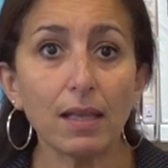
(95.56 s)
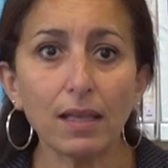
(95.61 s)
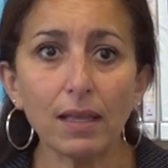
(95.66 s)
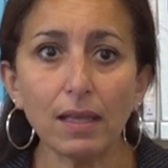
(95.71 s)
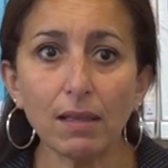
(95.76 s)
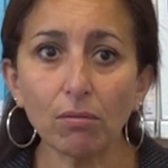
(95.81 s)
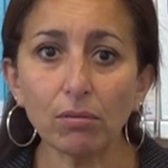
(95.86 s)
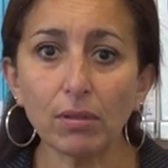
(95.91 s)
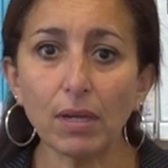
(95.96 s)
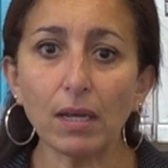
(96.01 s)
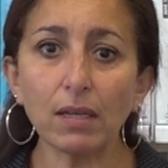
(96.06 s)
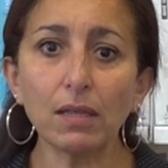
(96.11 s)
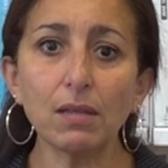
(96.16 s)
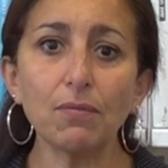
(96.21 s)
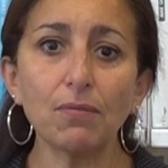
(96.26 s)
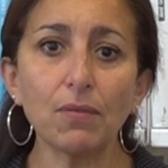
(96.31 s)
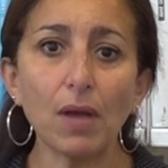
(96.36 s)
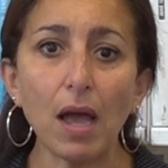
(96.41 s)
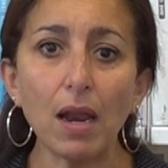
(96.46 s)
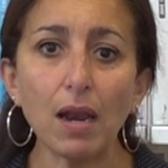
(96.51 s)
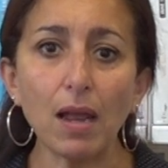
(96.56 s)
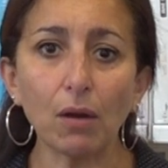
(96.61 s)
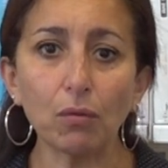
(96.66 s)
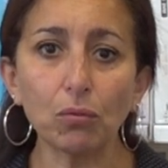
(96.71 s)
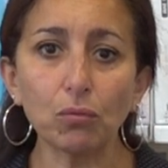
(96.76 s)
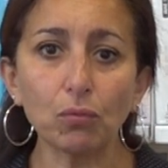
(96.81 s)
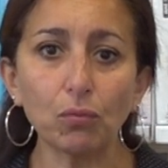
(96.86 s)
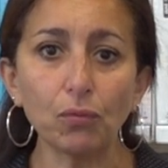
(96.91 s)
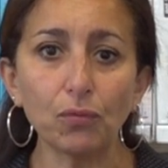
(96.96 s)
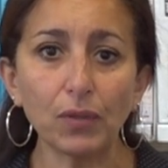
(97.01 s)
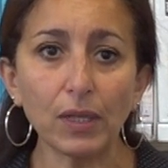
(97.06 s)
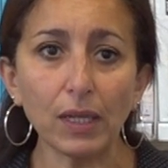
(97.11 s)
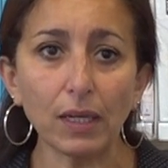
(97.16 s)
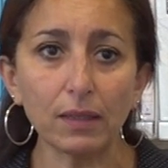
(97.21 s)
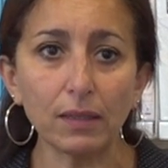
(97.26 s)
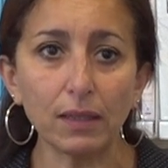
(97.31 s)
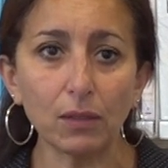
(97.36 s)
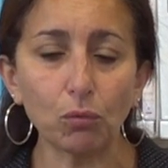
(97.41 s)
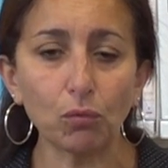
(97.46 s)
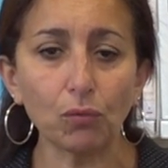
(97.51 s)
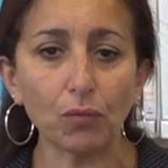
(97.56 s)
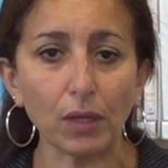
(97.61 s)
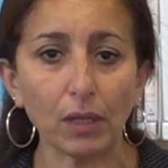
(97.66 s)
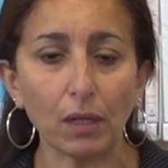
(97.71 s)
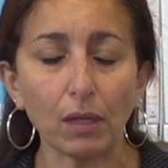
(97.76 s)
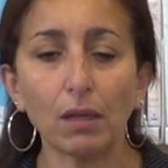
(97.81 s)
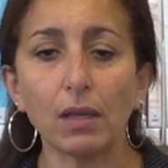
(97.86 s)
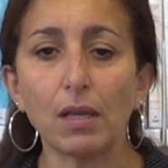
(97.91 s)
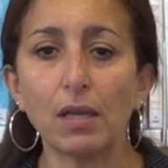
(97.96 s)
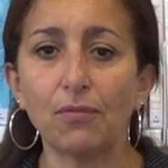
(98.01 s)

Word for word: et on arrive à la retrouver, à la découvrir.